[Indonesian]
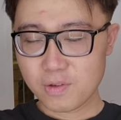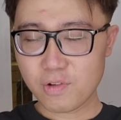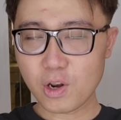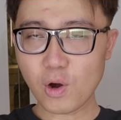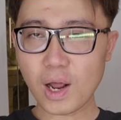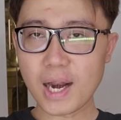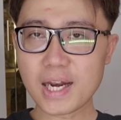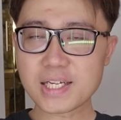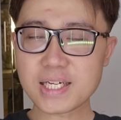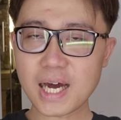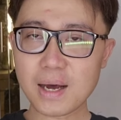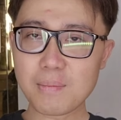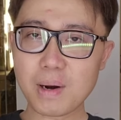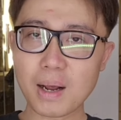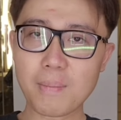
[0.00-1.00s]
Video kali ini saya
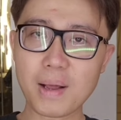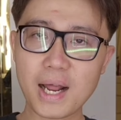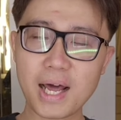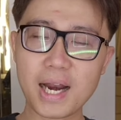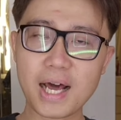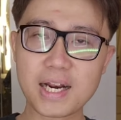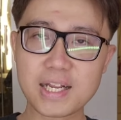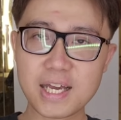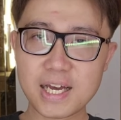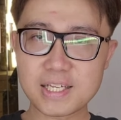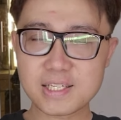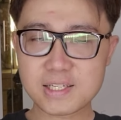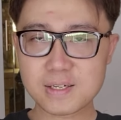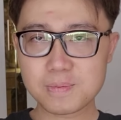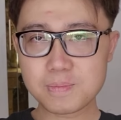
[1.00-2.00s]
akan meramalkan
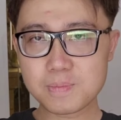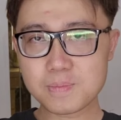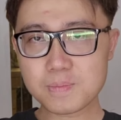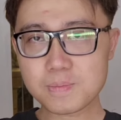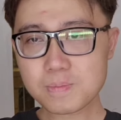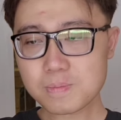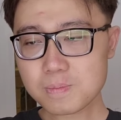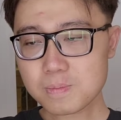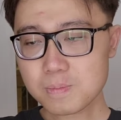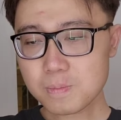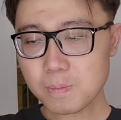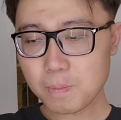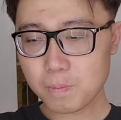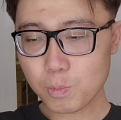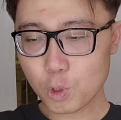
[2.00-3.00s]
Aries.
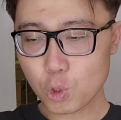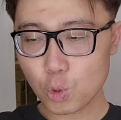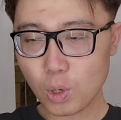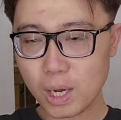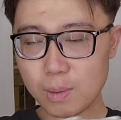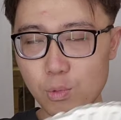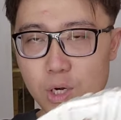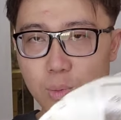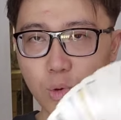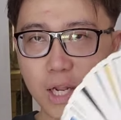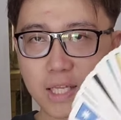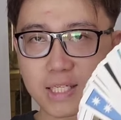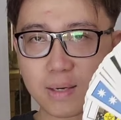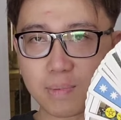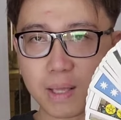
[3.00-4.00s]
Peruntunganmu di
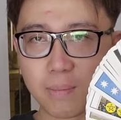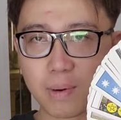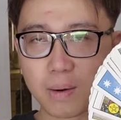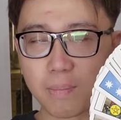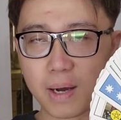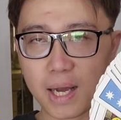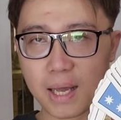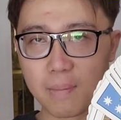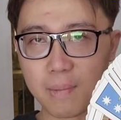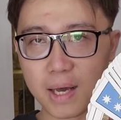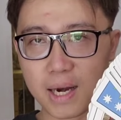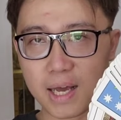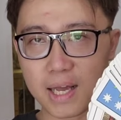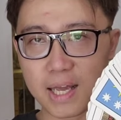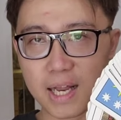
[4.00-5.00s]
bulan September
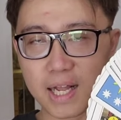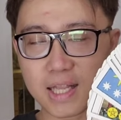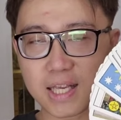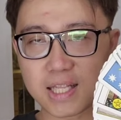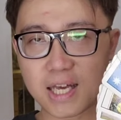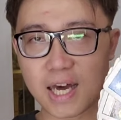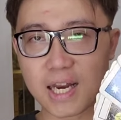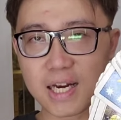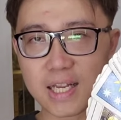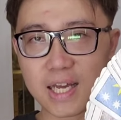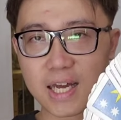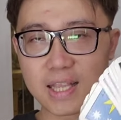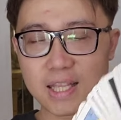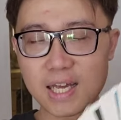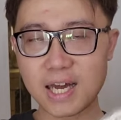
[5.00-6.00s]
bagaimana ya? Nanti kita akan
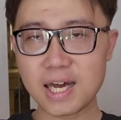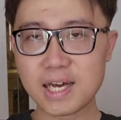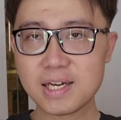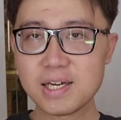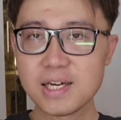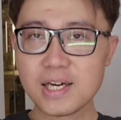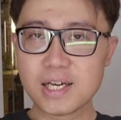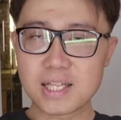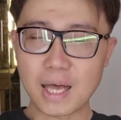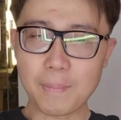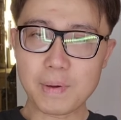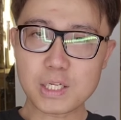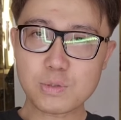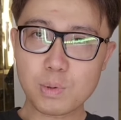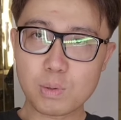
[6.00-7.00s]
lihat ya.
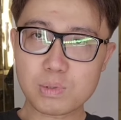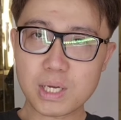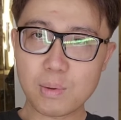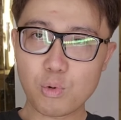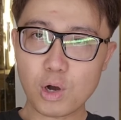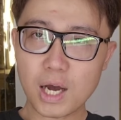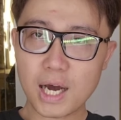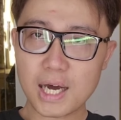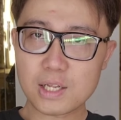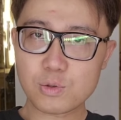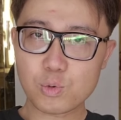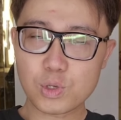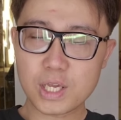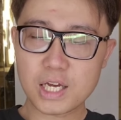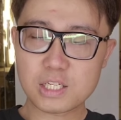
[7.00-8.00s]
Tapi sebelum saya buka
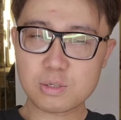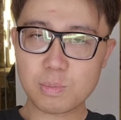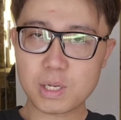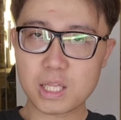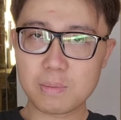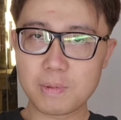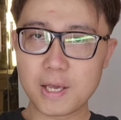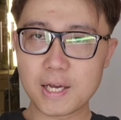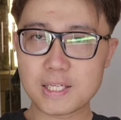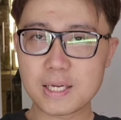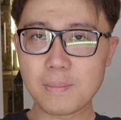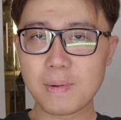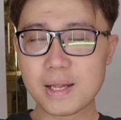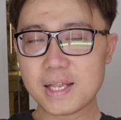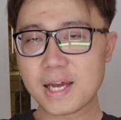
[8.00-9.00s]
kartunya seperti biasa
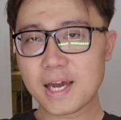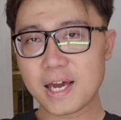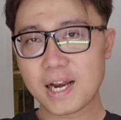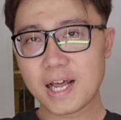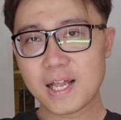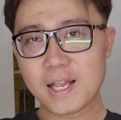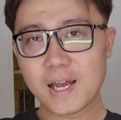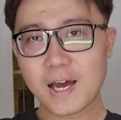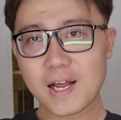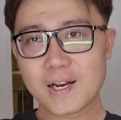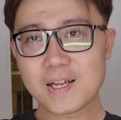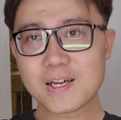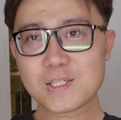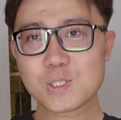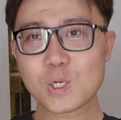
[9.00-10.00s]
banyak yang nanya
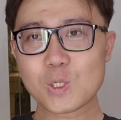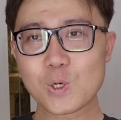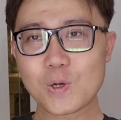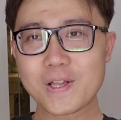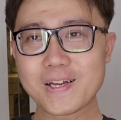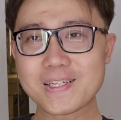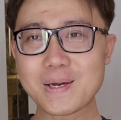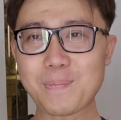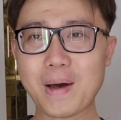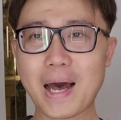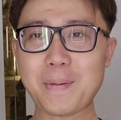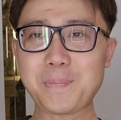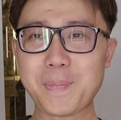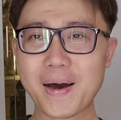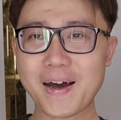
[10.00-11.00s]
Aries cocoknya sama
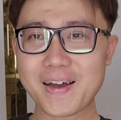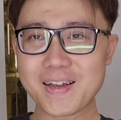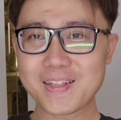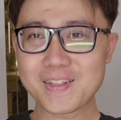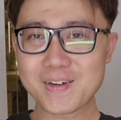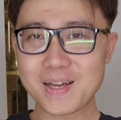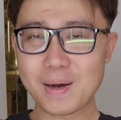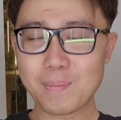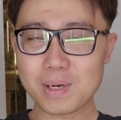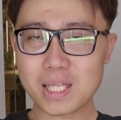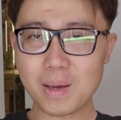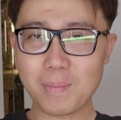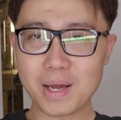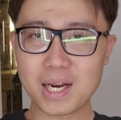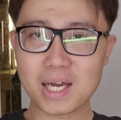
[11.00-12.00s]
apa gitu. Yang
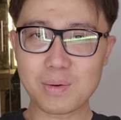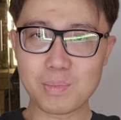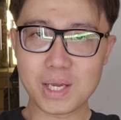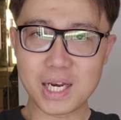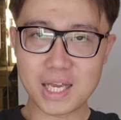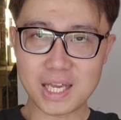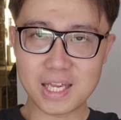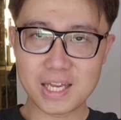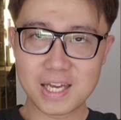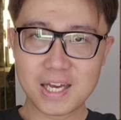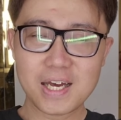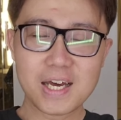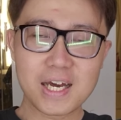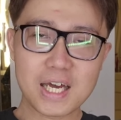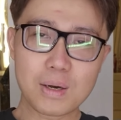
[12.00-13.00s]
pertama ada Gemini.
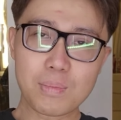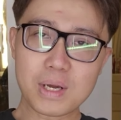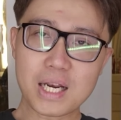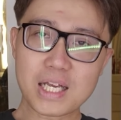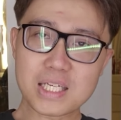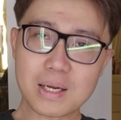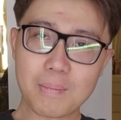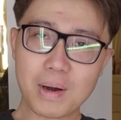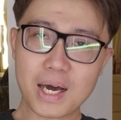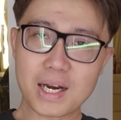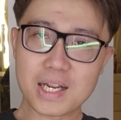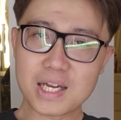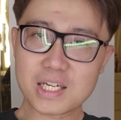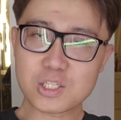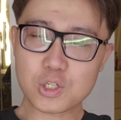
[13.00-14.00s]
Gemini sama
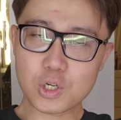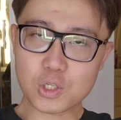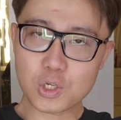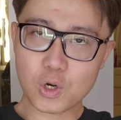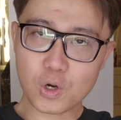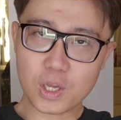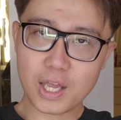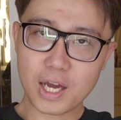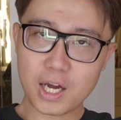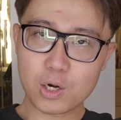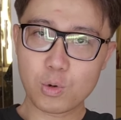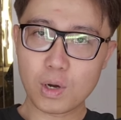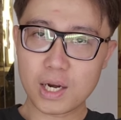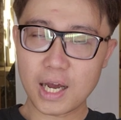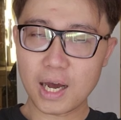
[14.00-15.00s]
Aries cocok. Yang
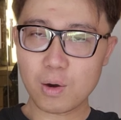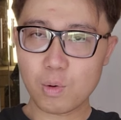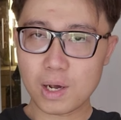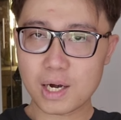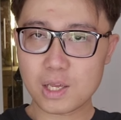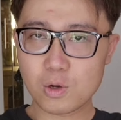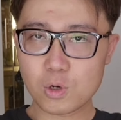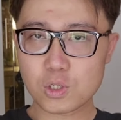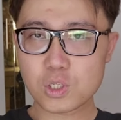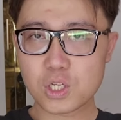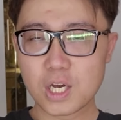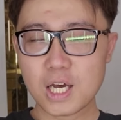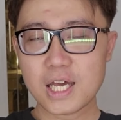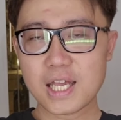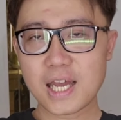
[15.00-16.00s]
kedua ada
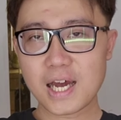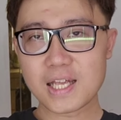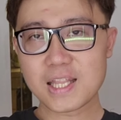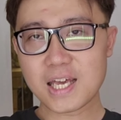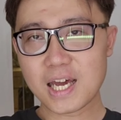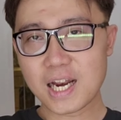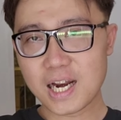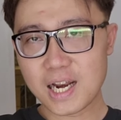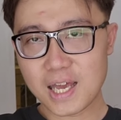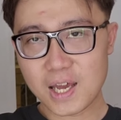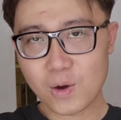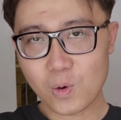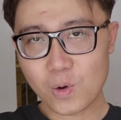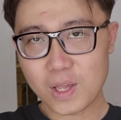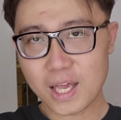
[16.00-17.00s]
Aquarius, yang ketiga ada
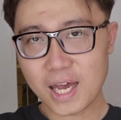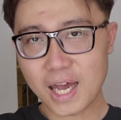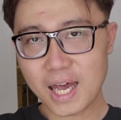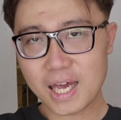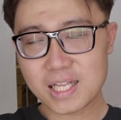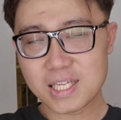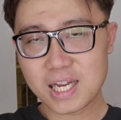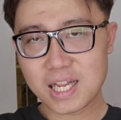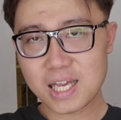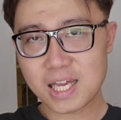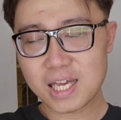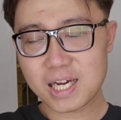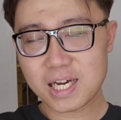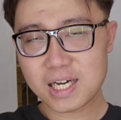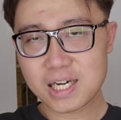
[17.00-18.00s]
Leo ya.
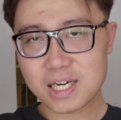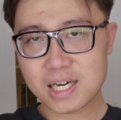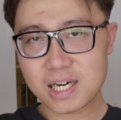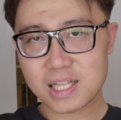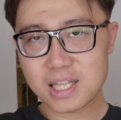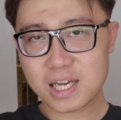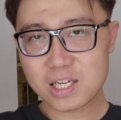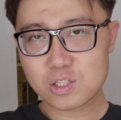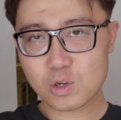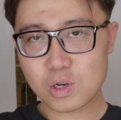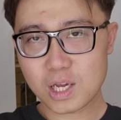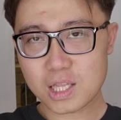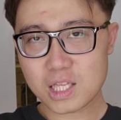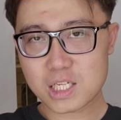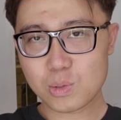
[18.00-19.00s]
Jadi uh, ketiga
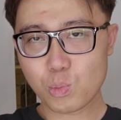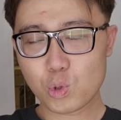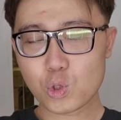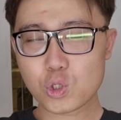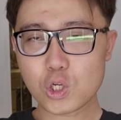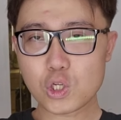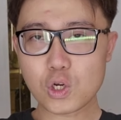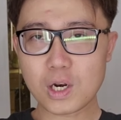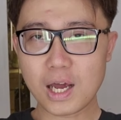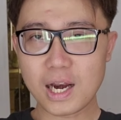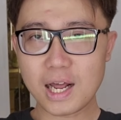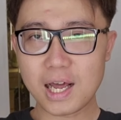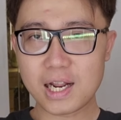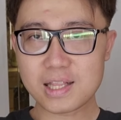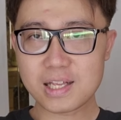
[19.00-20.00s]
zodiak tersebut tuh cocok
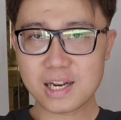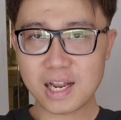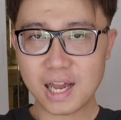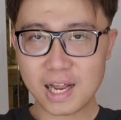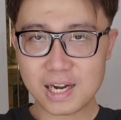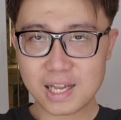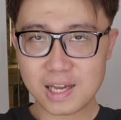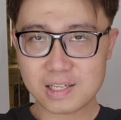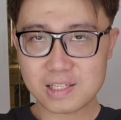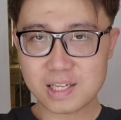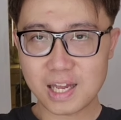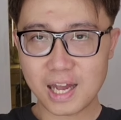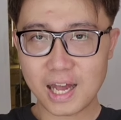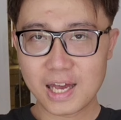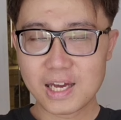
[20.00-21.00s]
dengan karakternya Aries
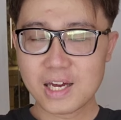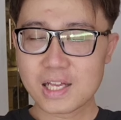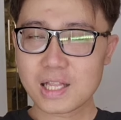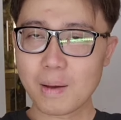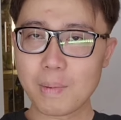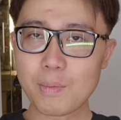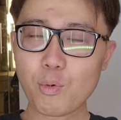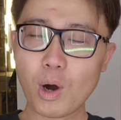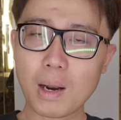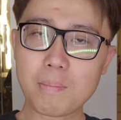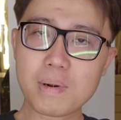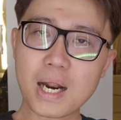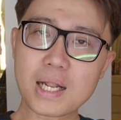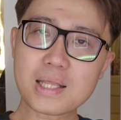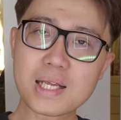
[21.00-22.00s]
ya. Tapi bukan
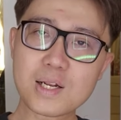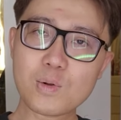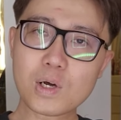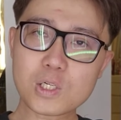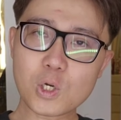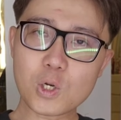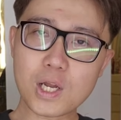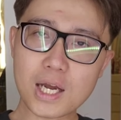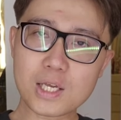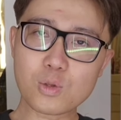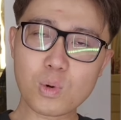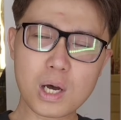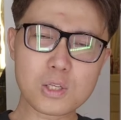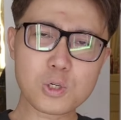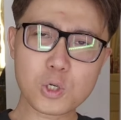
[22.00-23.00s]
berarti di luar zodiak itu
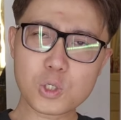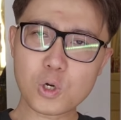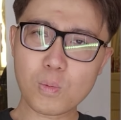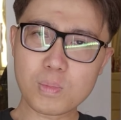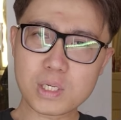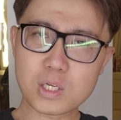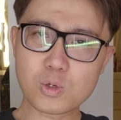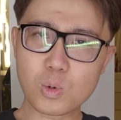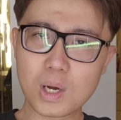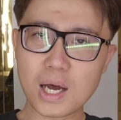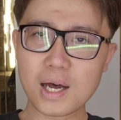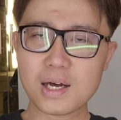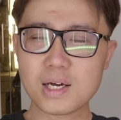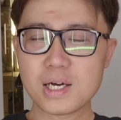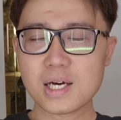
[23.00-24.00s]
nggak cocok, bisa
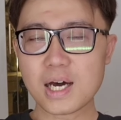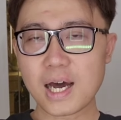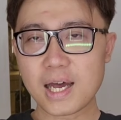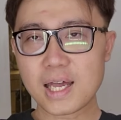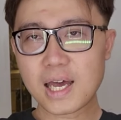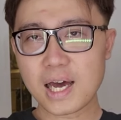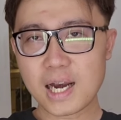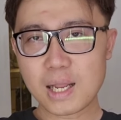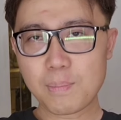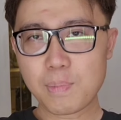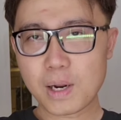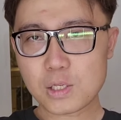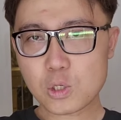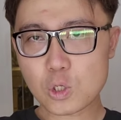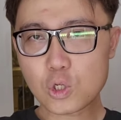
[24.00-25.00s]
juga kayak
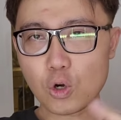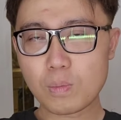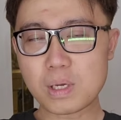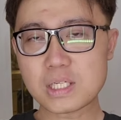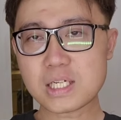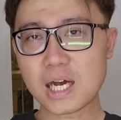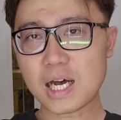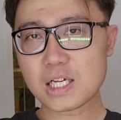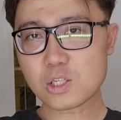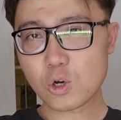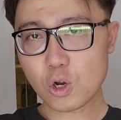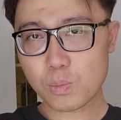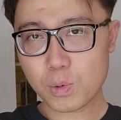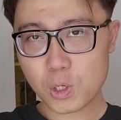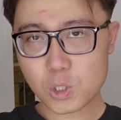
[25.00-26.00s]
Libra cocok bisa,
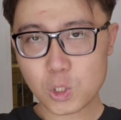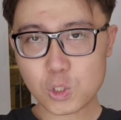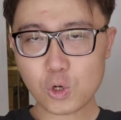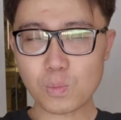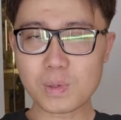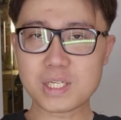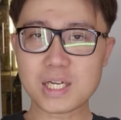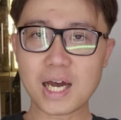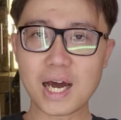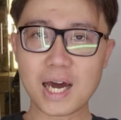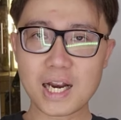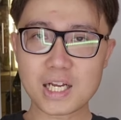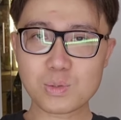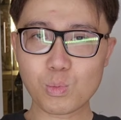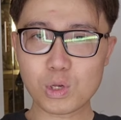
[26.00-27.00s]
Scorpio cocok bisa
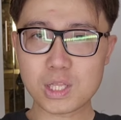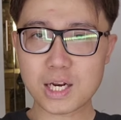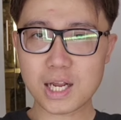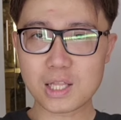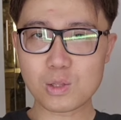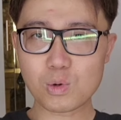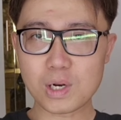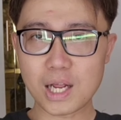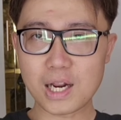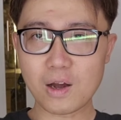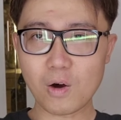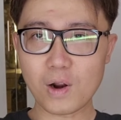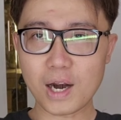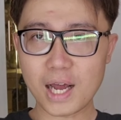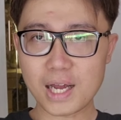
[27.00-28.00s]
karena semua tergantung dari
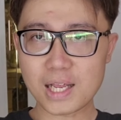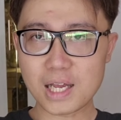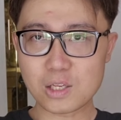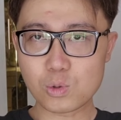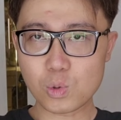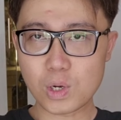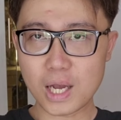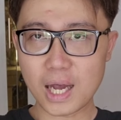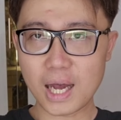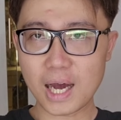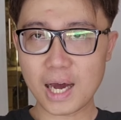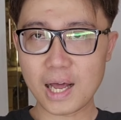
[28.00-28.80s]
orangnya juga.